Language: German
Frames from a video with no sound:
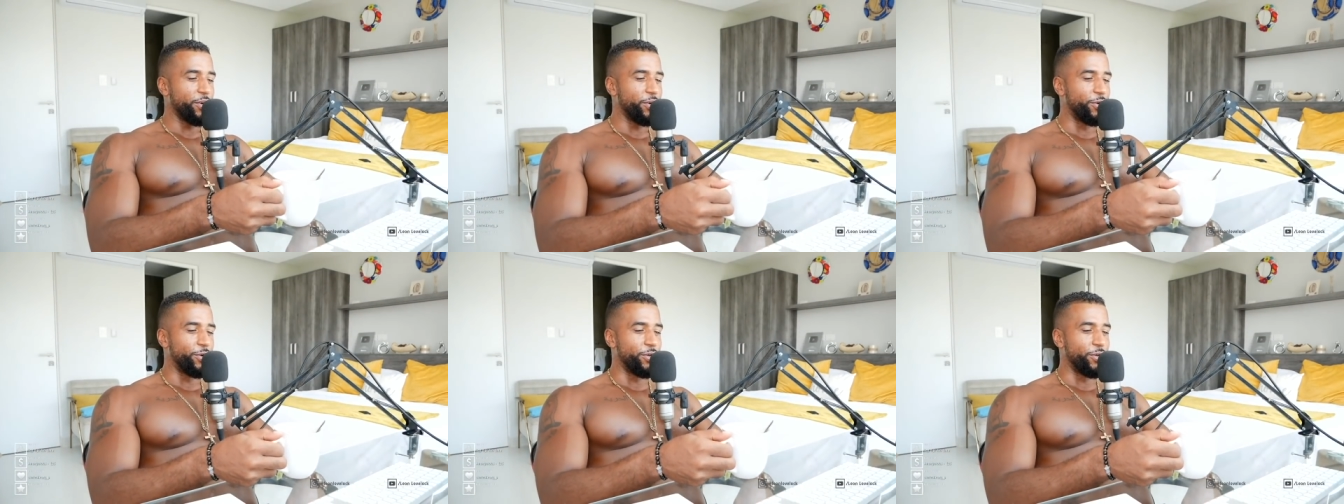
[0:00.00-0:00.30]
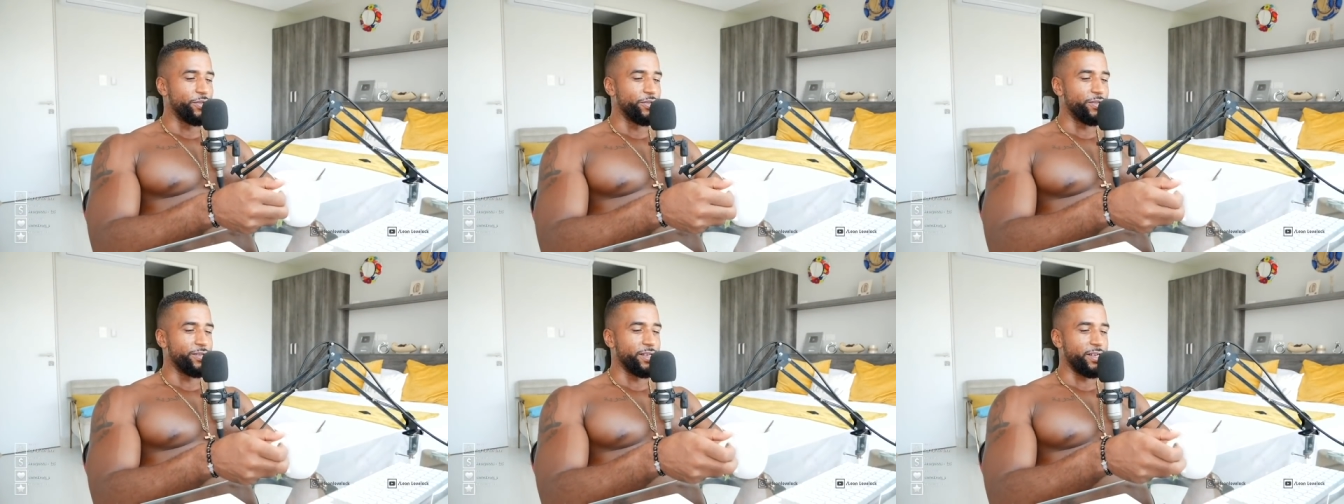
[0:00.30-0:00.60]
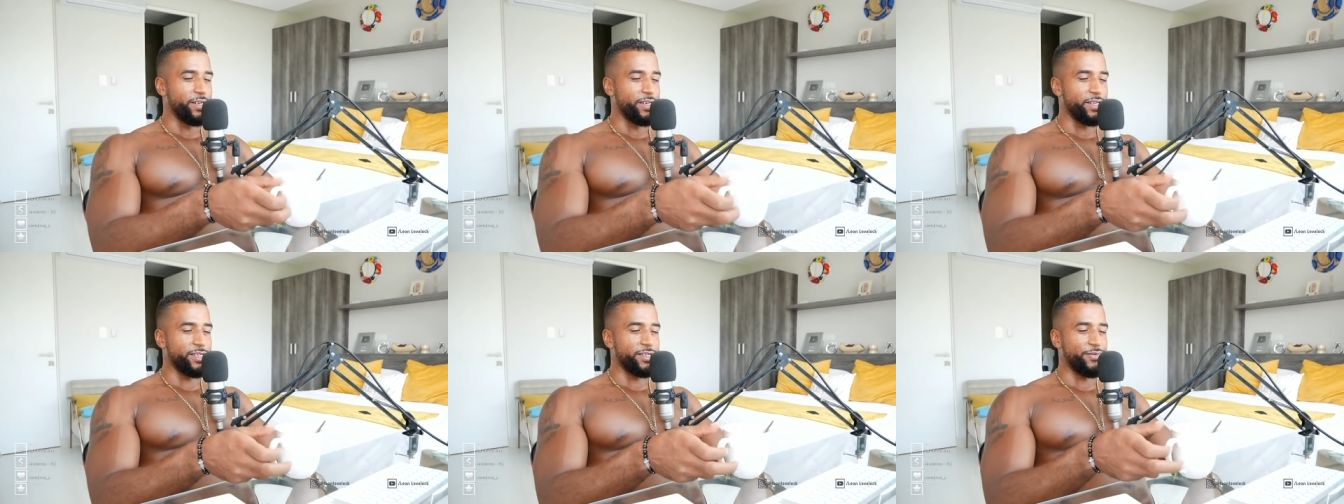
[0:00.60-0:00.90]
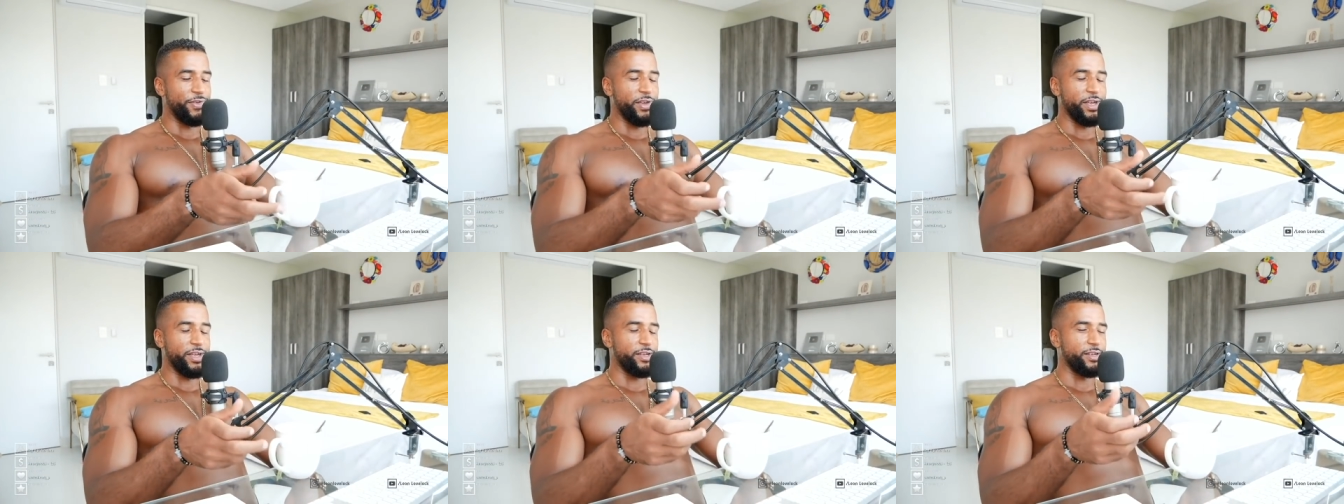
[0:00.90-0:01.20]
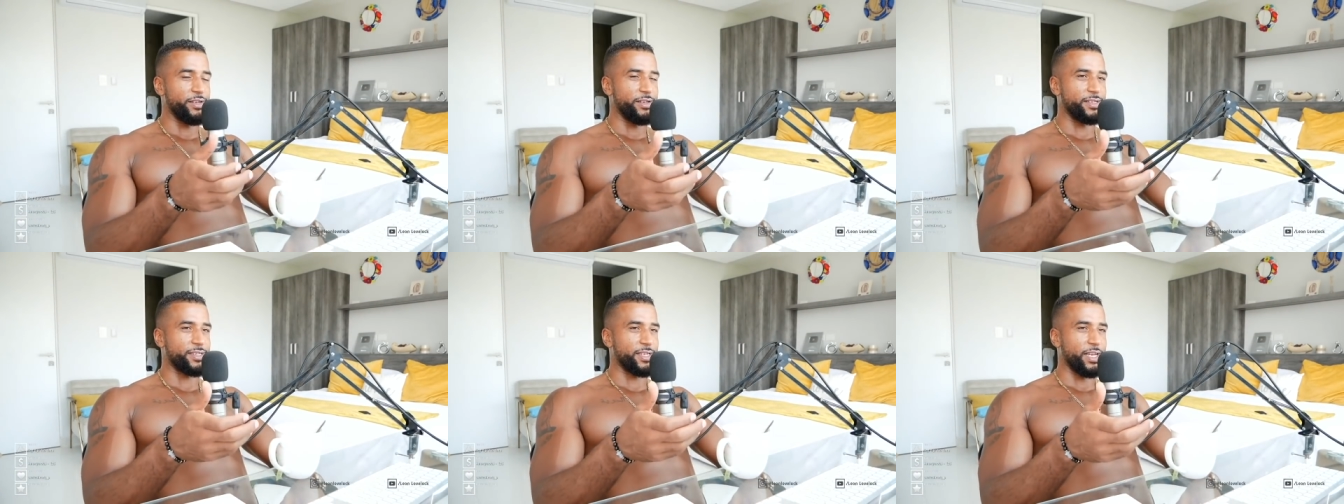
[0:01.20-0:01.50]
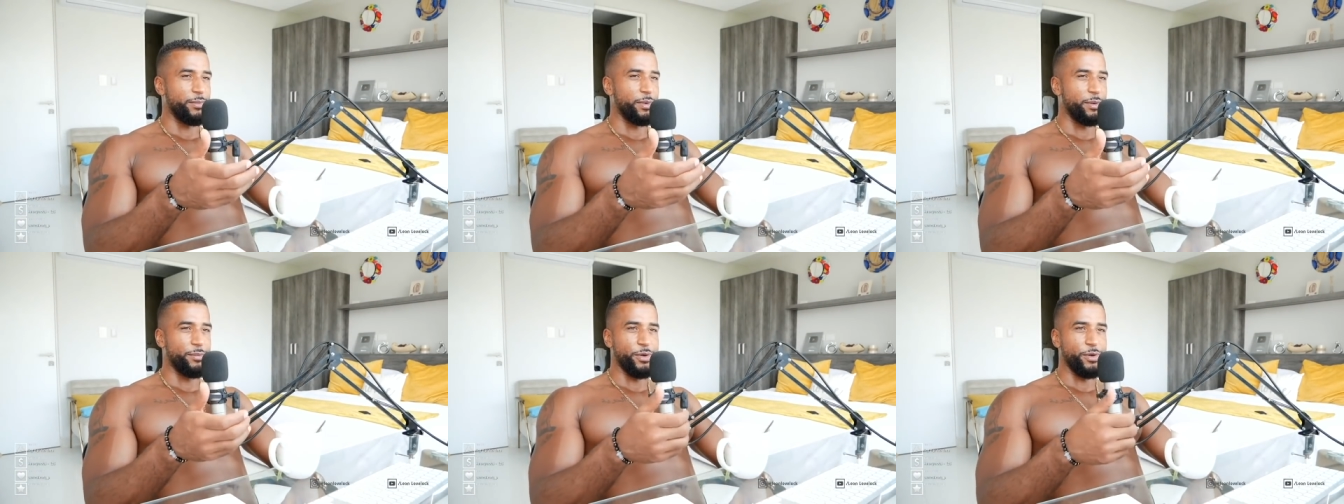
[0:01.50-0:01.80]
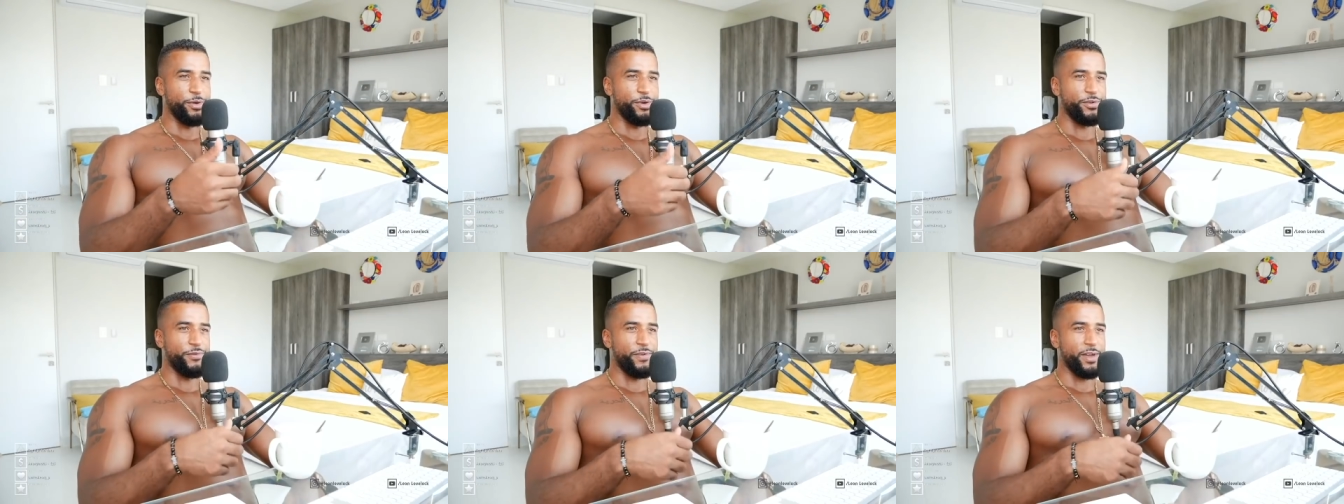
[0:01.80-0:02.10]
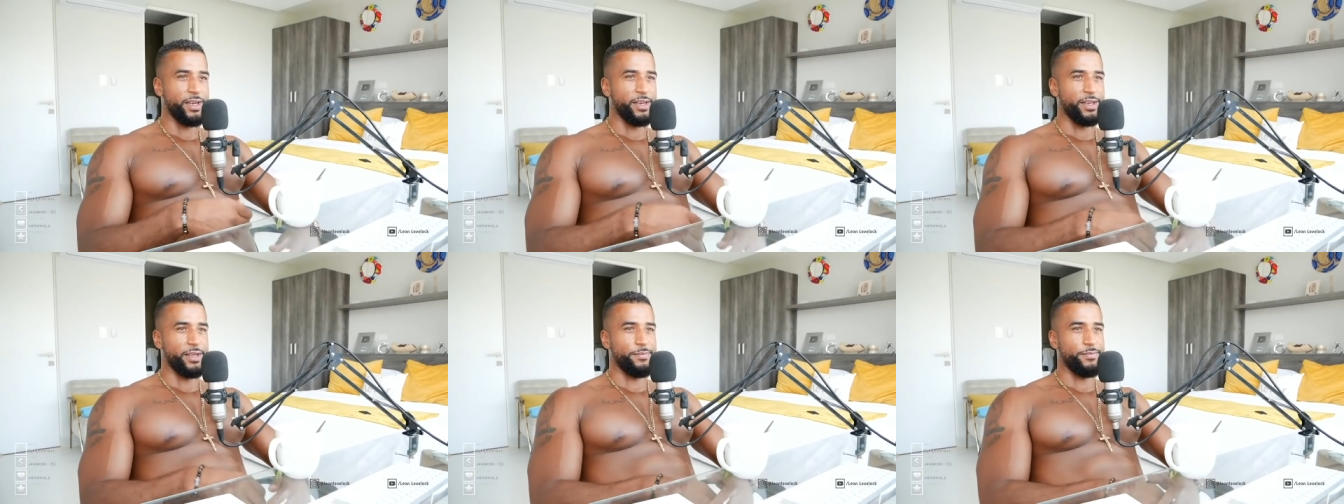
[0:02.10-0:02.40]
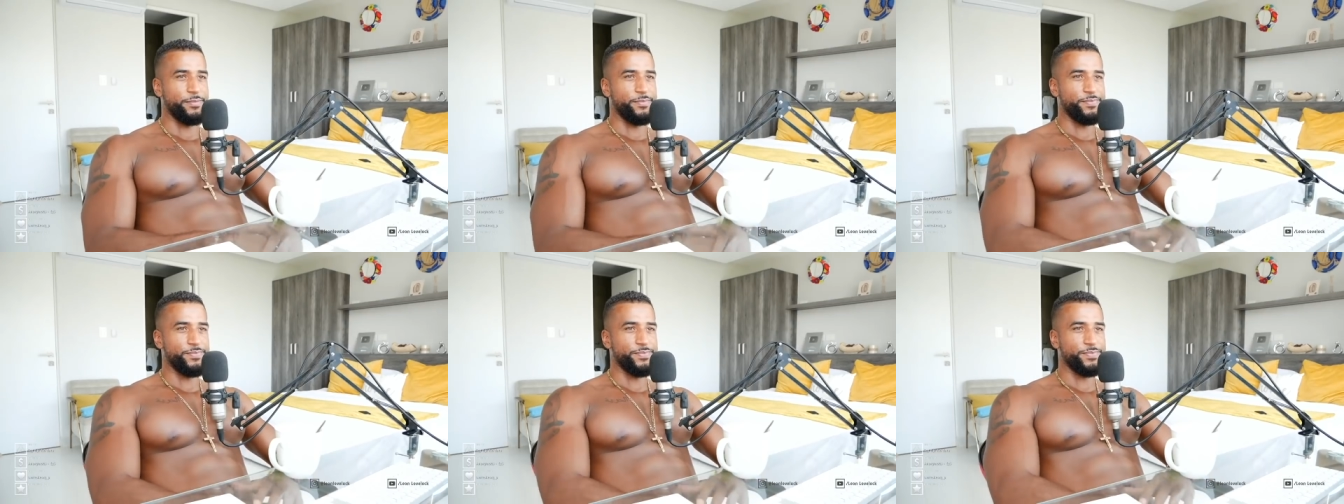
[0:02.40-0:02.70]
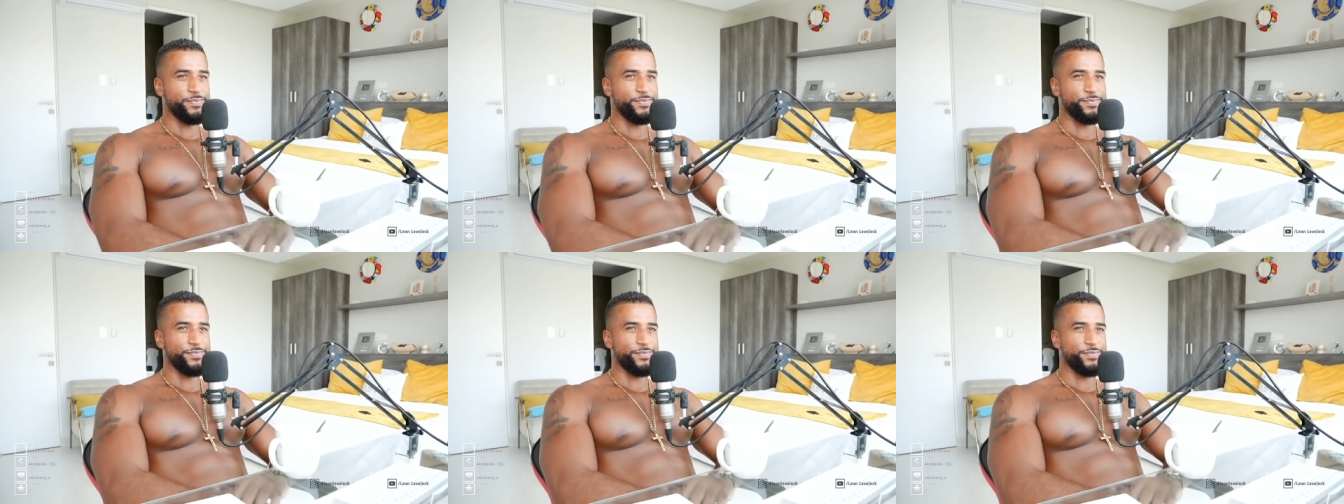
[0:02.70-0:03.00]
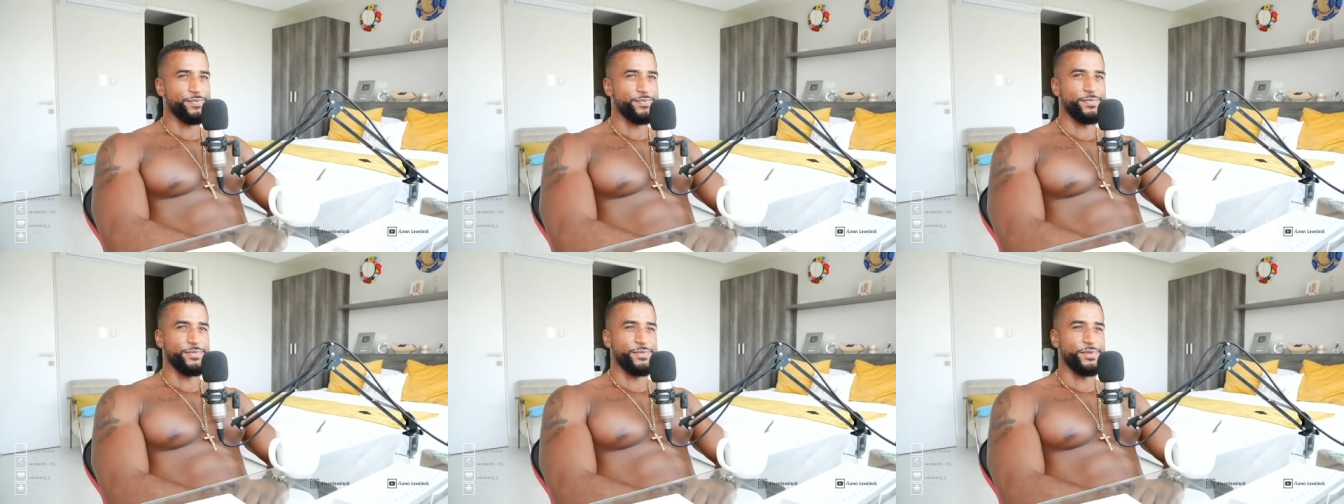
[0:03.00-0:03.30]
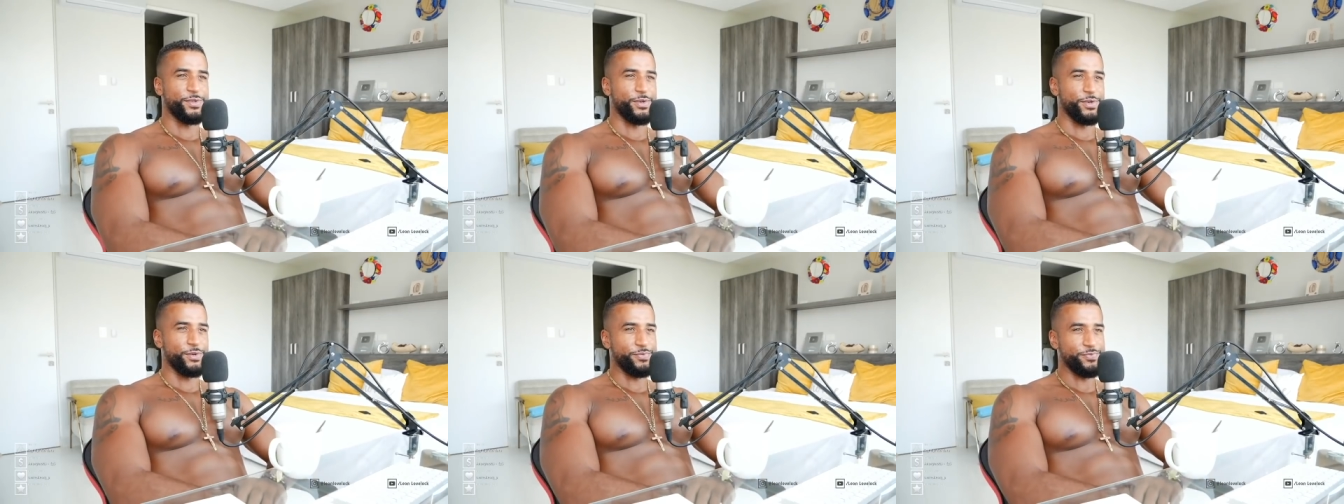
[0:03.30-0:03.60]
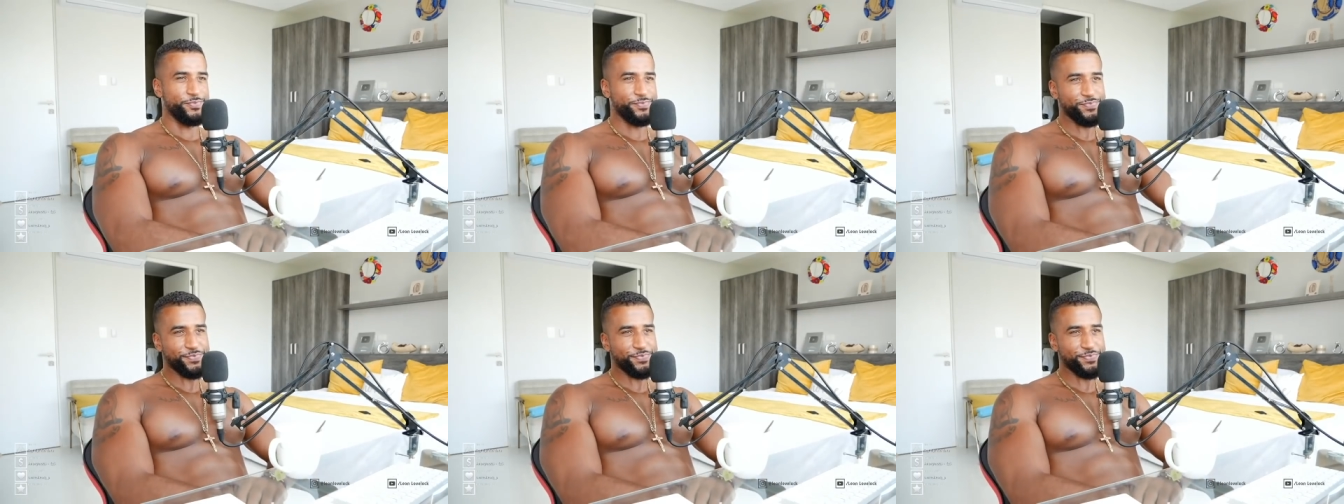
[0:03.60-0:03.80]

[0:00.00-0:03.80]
Und äh, deswegen, das kann man mir auch nicht wegnehmen. So.